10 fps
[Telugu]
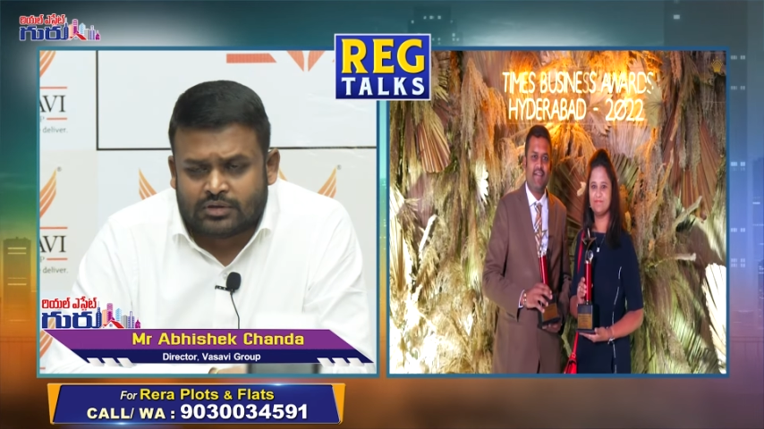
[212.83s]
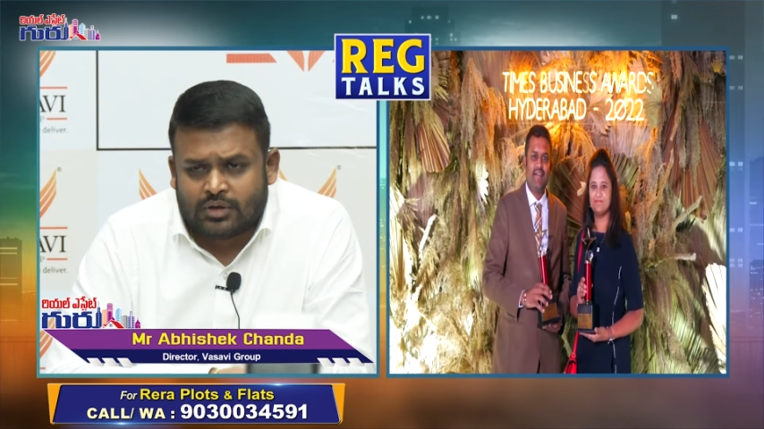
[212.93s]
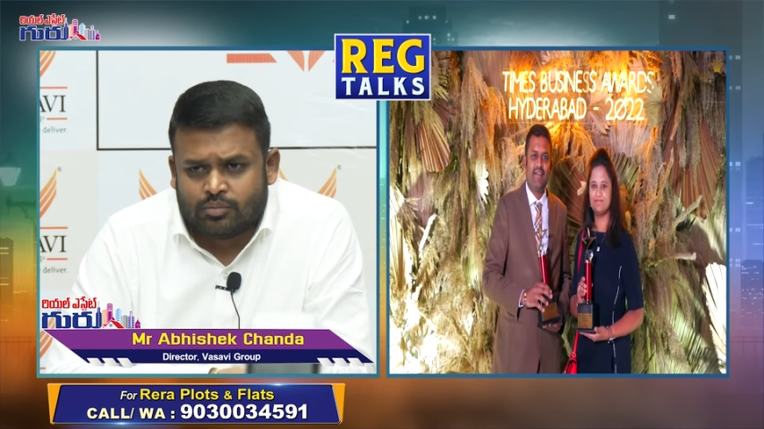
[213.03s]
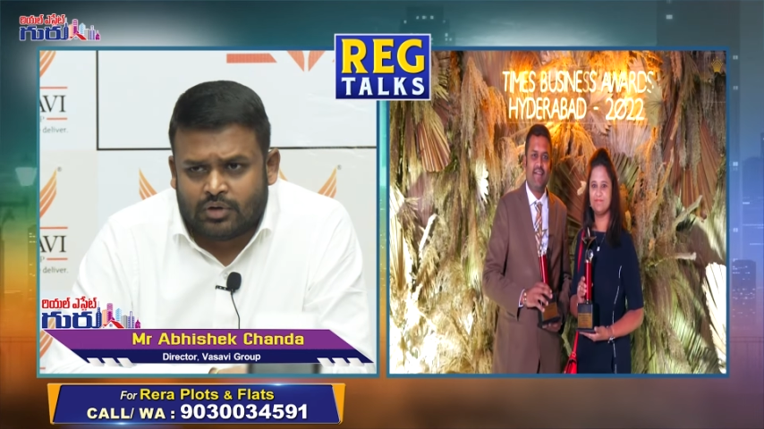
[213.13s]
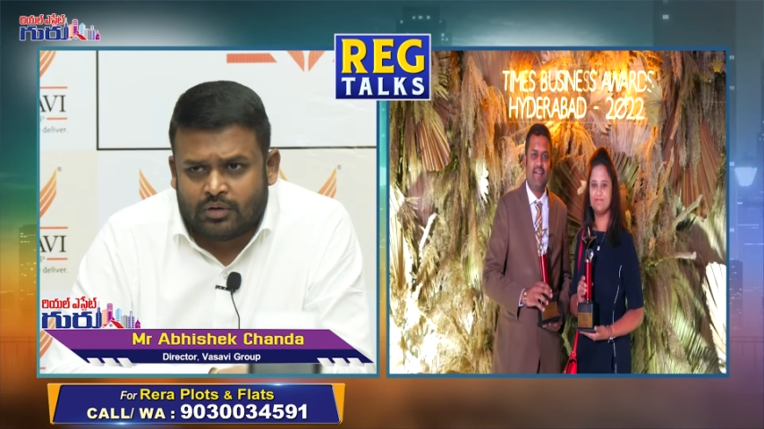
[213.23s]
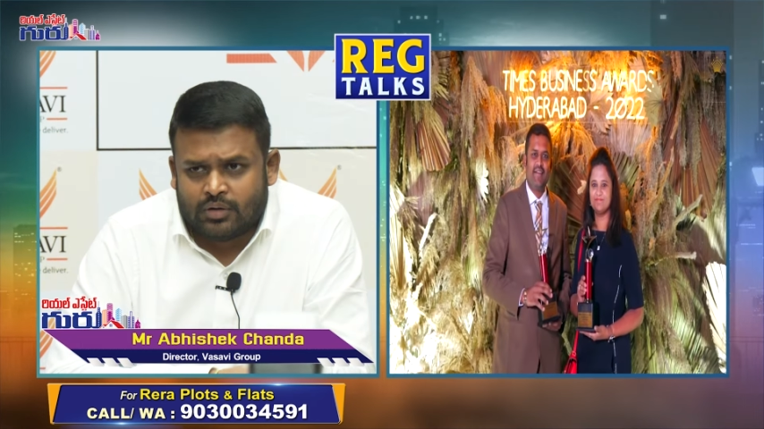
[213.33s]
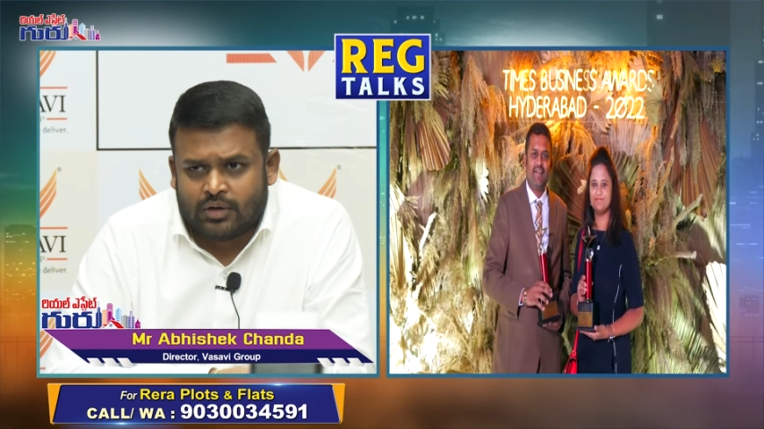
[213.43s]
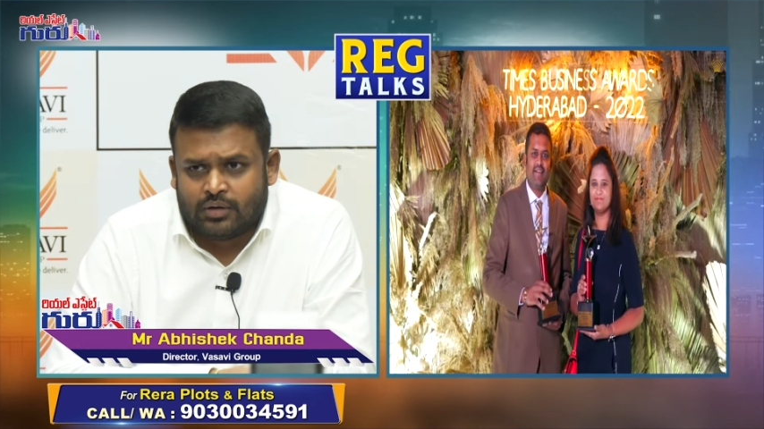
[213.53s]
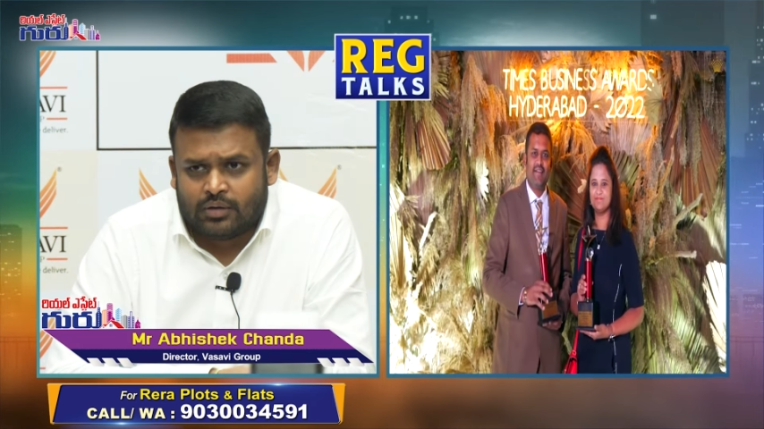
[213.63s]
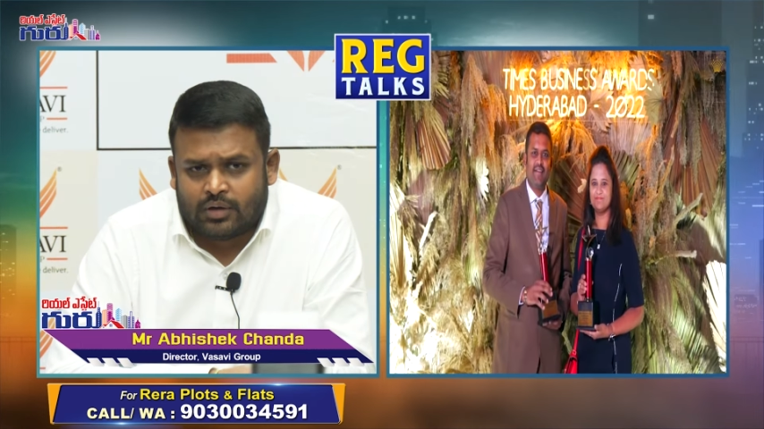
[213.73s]

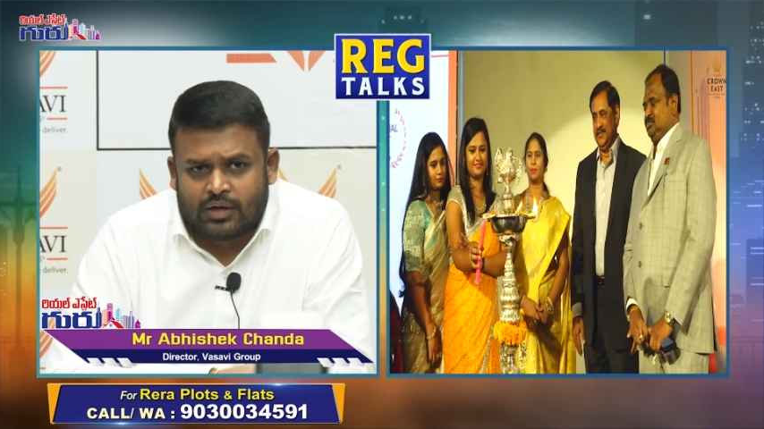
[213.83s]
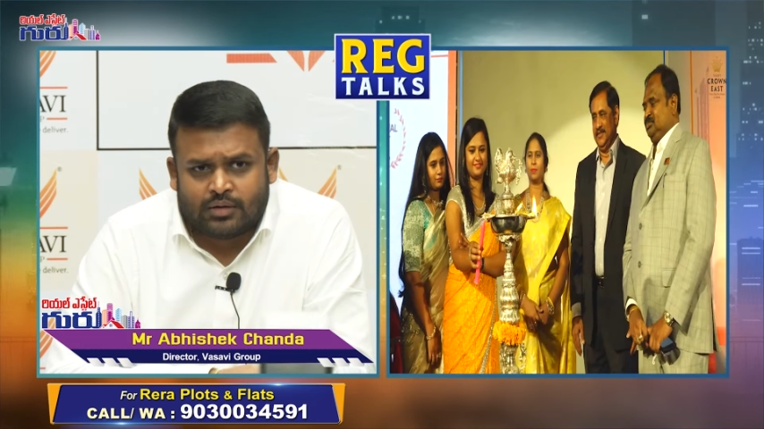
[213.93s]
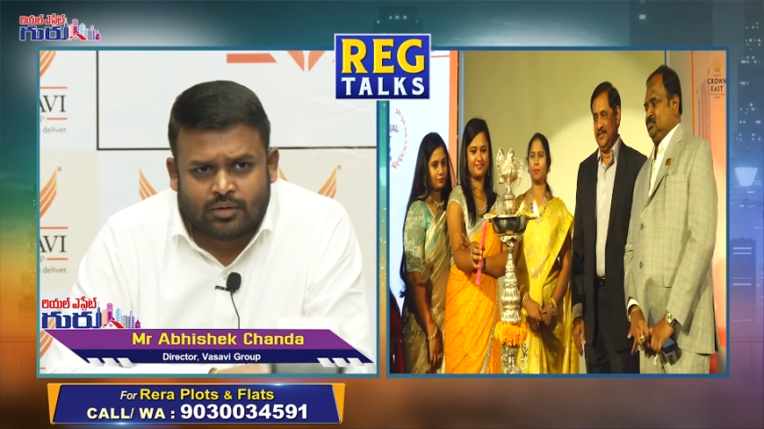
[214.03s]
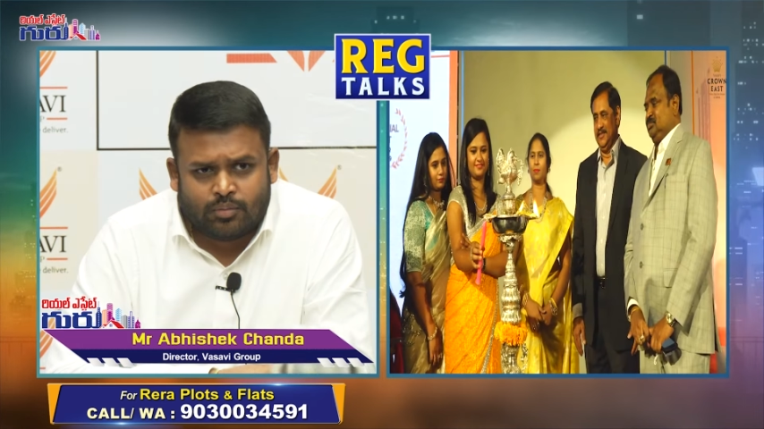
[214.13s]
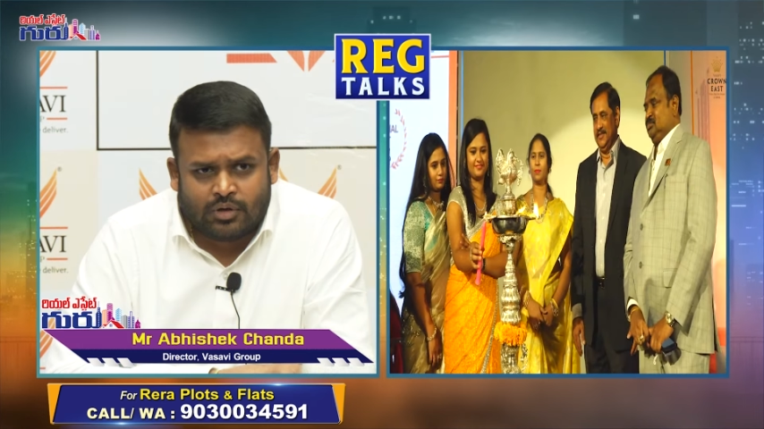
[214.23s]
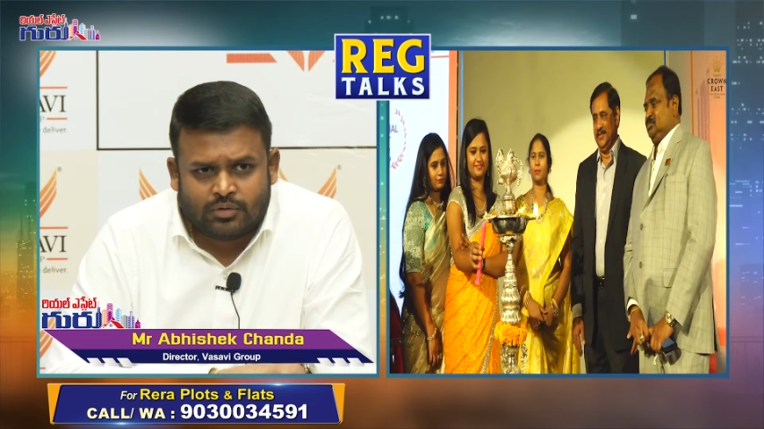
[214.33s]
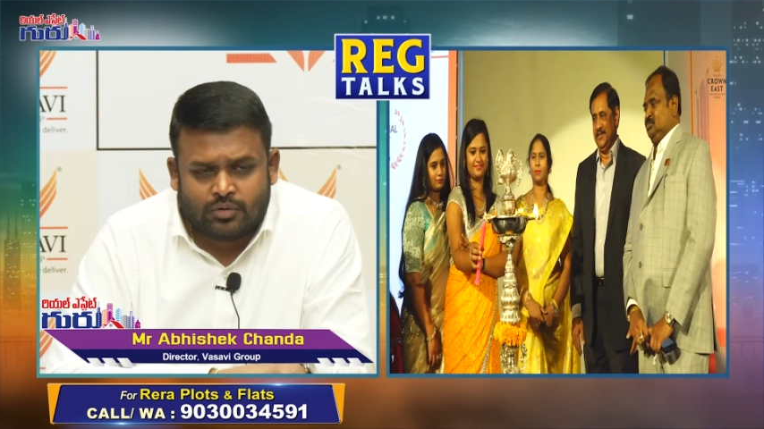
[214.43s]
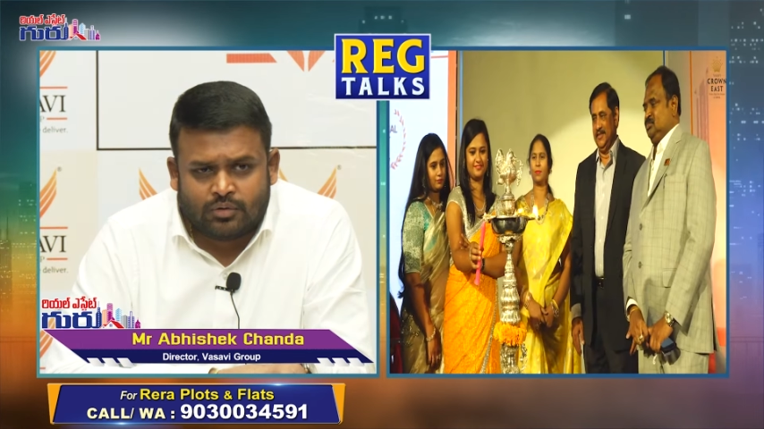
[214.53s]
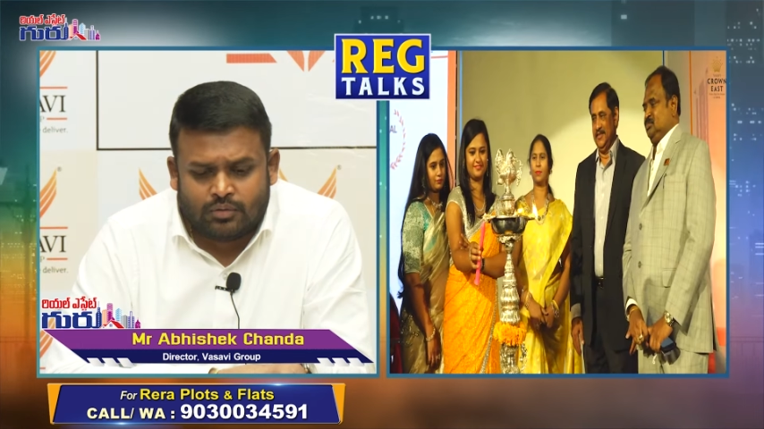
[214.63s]
దశాబ్దాలుగా హైదరాబాద్లో